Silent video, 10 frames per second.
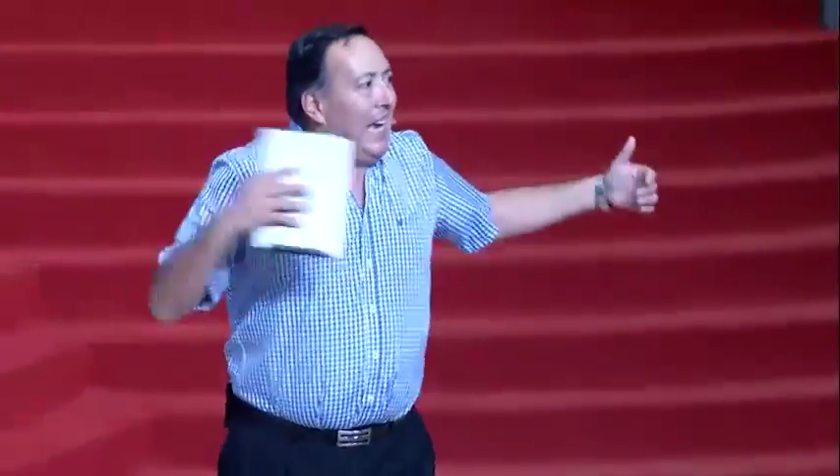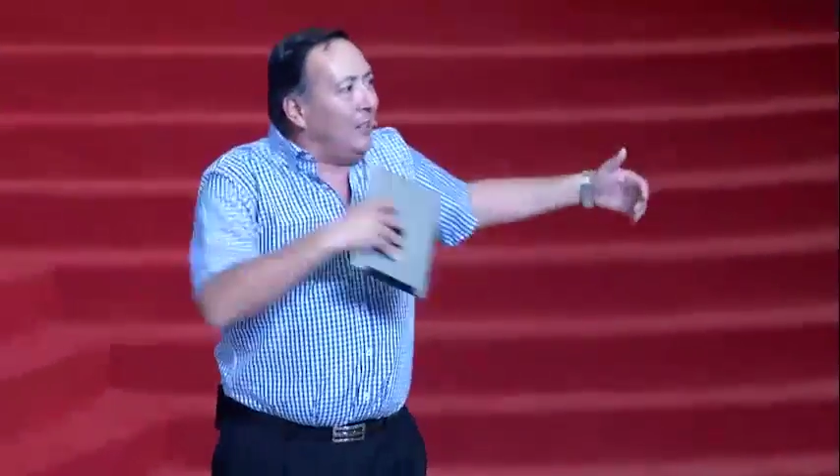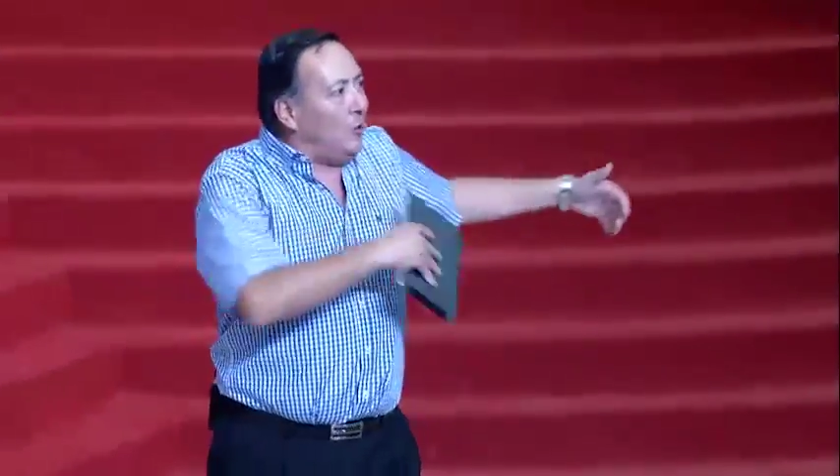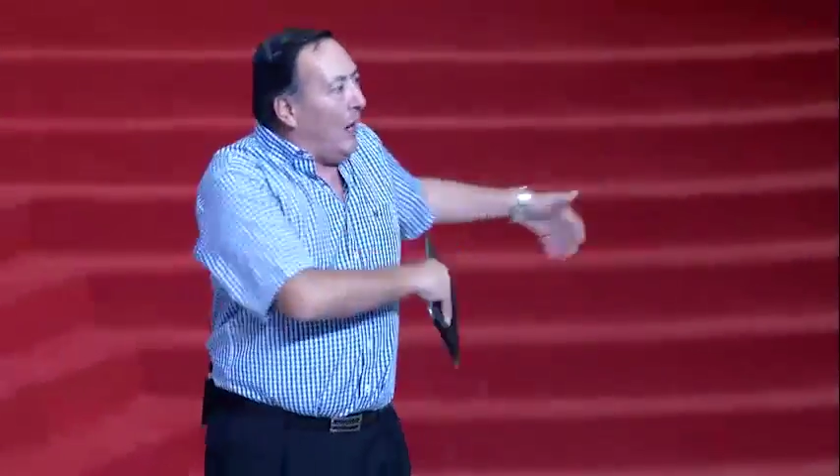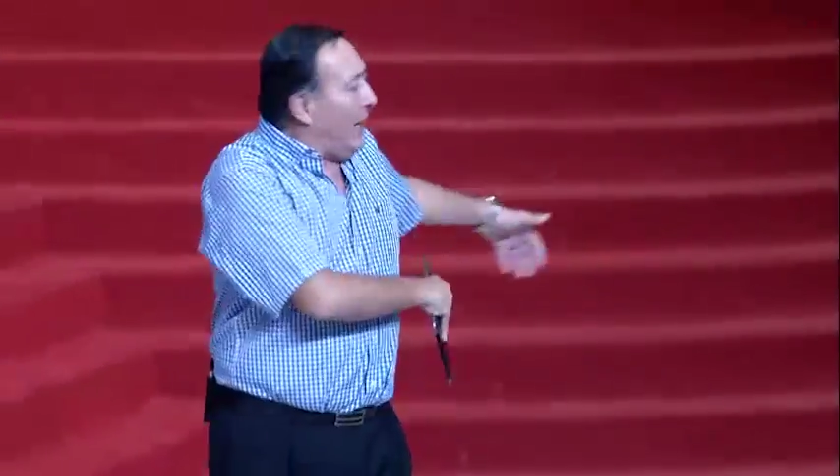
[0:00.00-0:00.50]

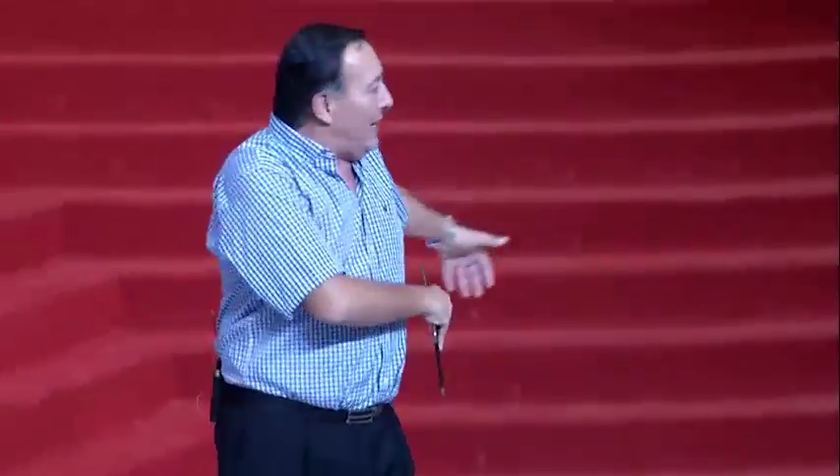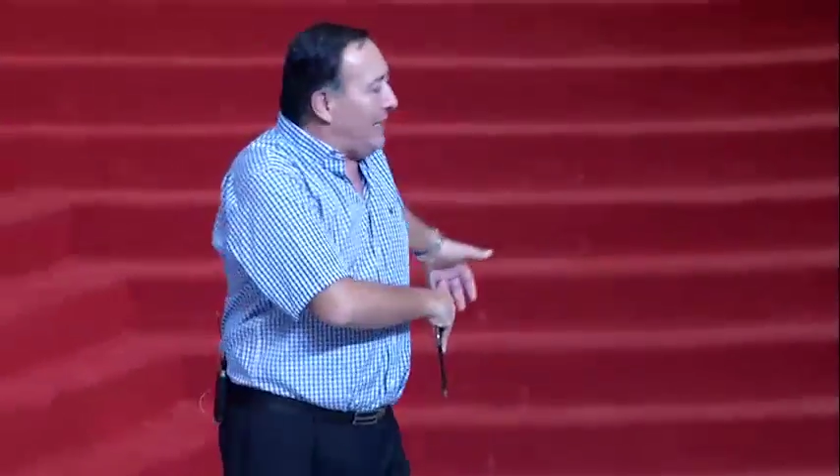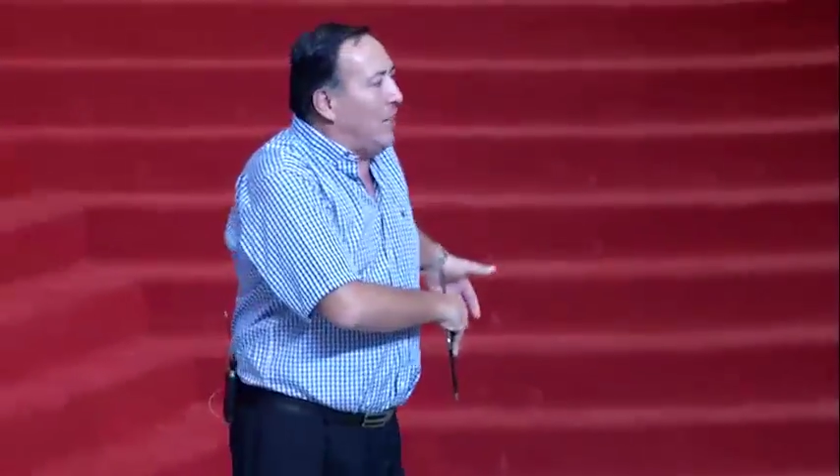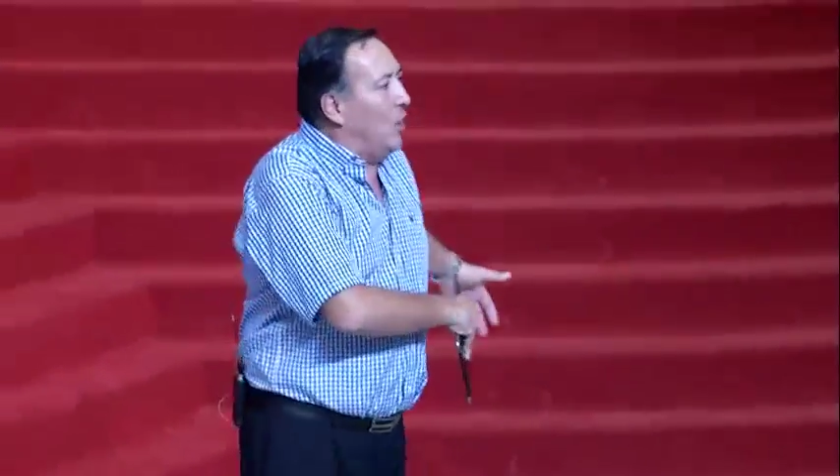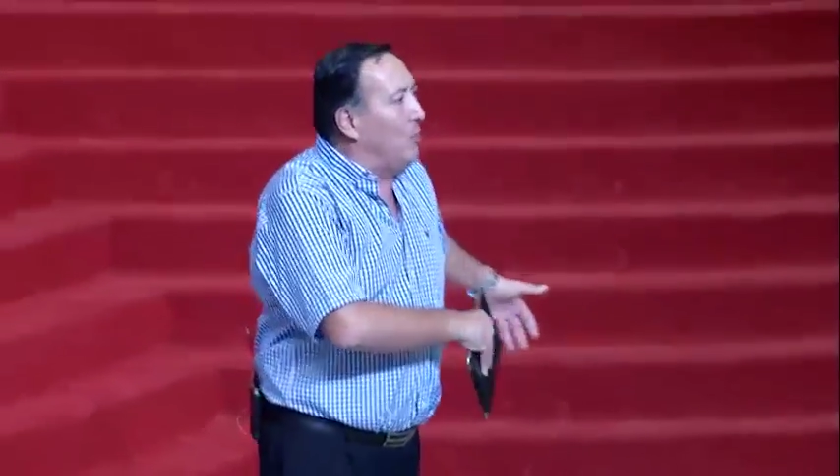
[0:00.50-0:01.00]
entro a la
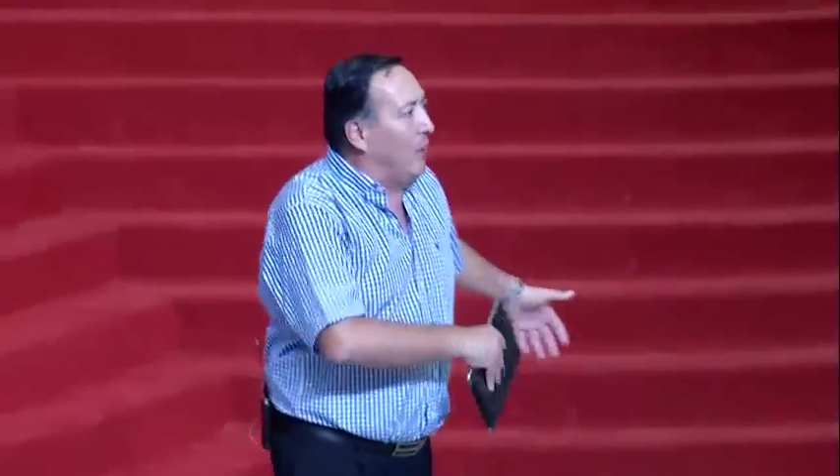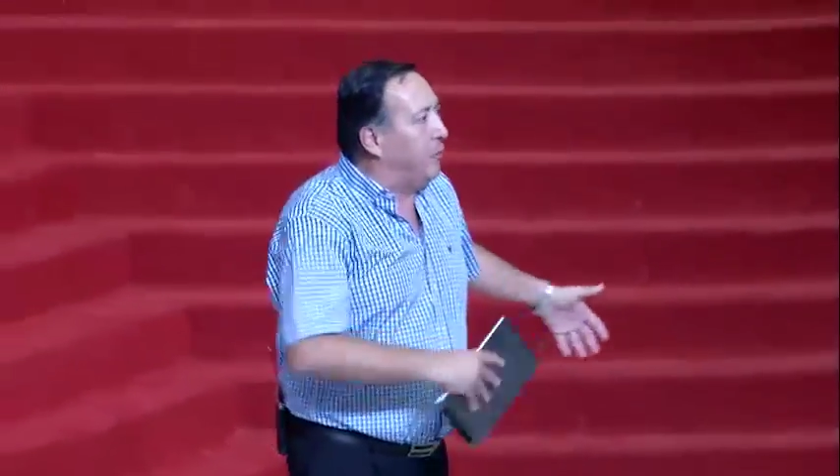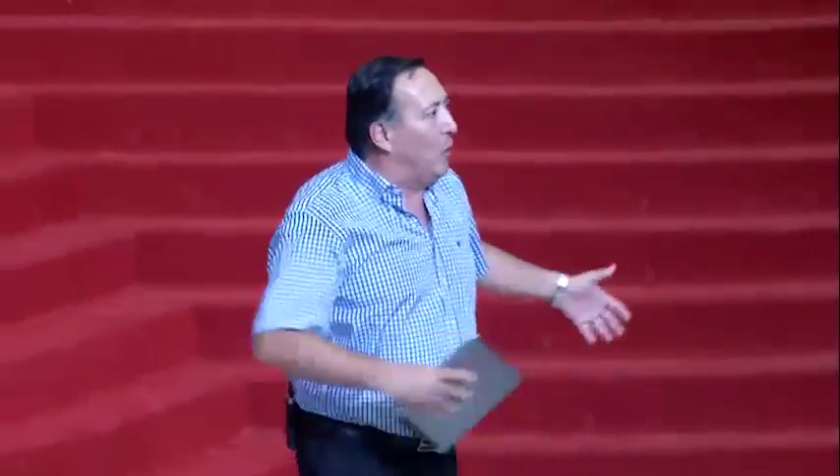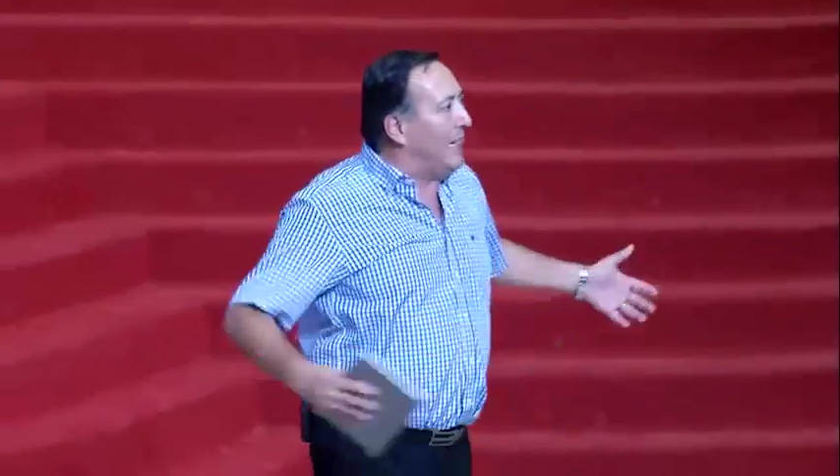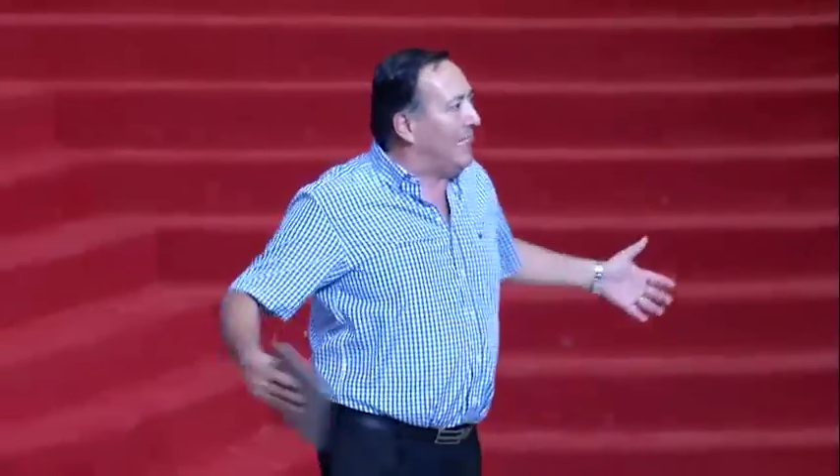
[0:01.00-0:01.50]
casa del hombre
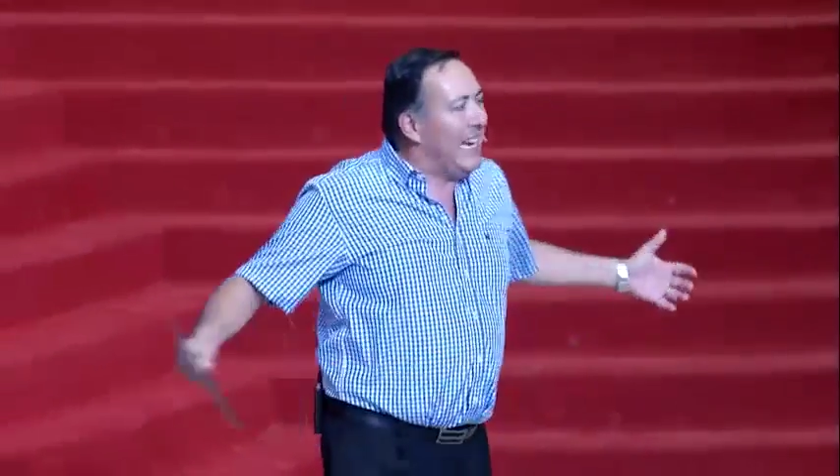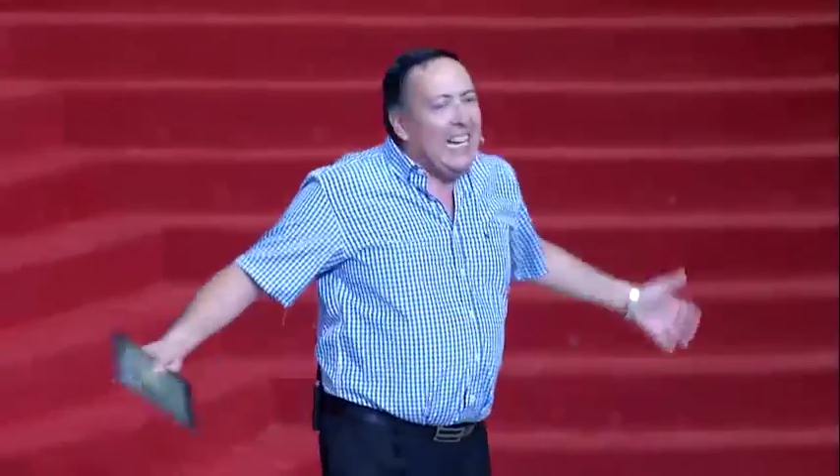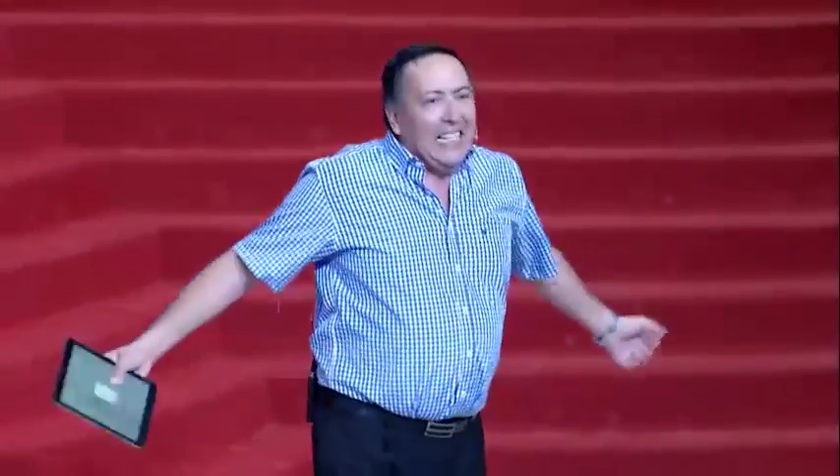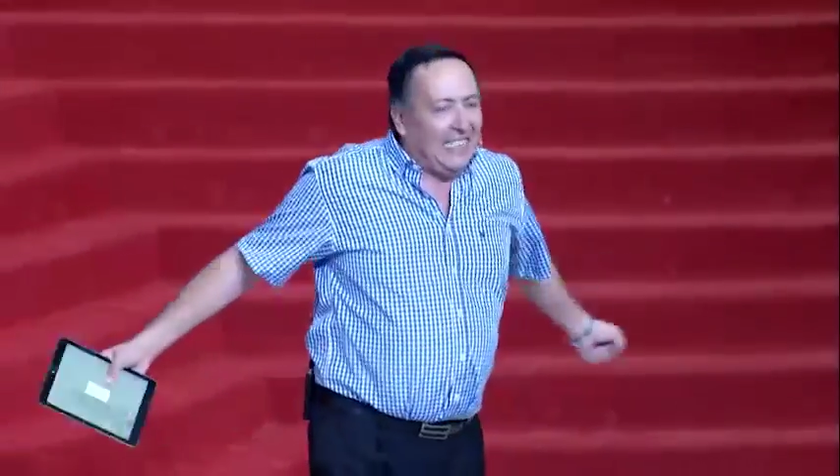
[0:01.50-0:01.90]
fuerte,